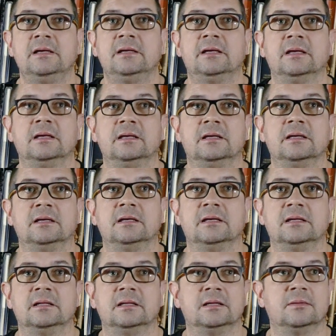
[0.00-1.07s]

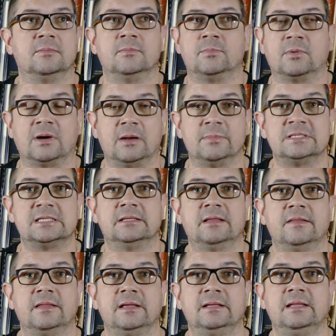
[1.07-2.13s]
eh, por la
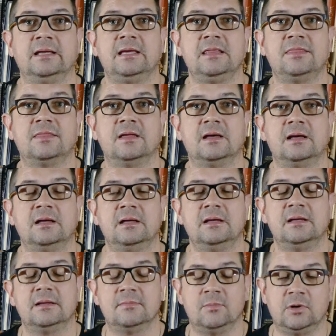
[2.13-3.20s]
meseta de, Giza,
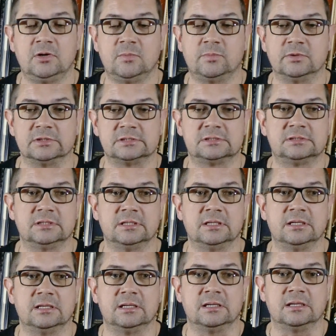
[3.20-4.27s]
bueno, pues
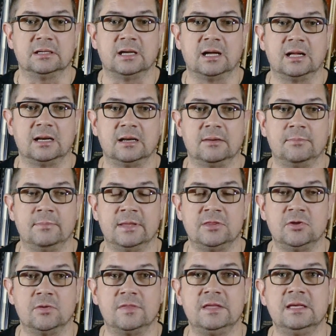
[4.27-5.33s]
al
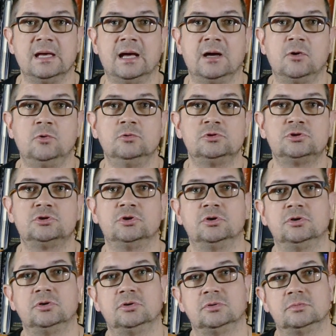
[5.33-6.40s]
mediodía
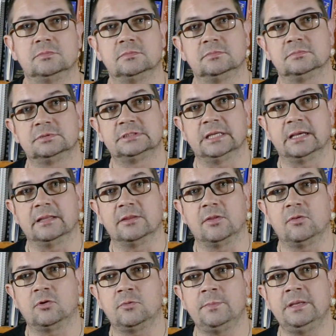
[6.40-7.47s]
justo se quedó
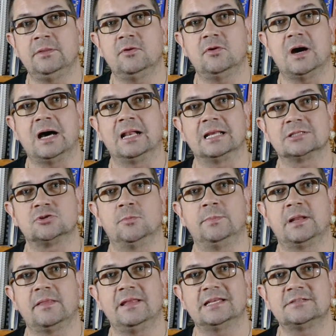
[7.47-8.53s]
dormido a la
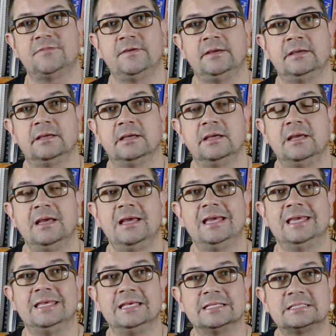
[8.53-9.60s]
sombra de la Esfinge
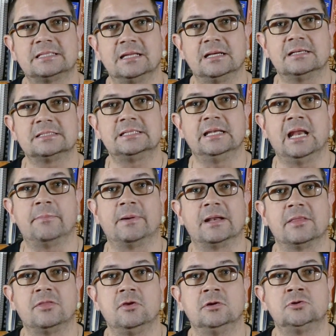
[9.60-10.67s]
y ésta se le
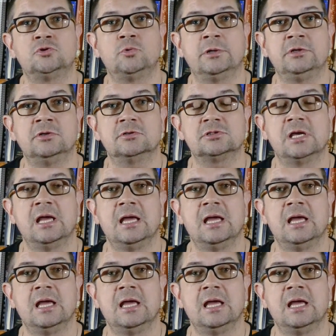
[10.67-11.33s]
apareció en sueños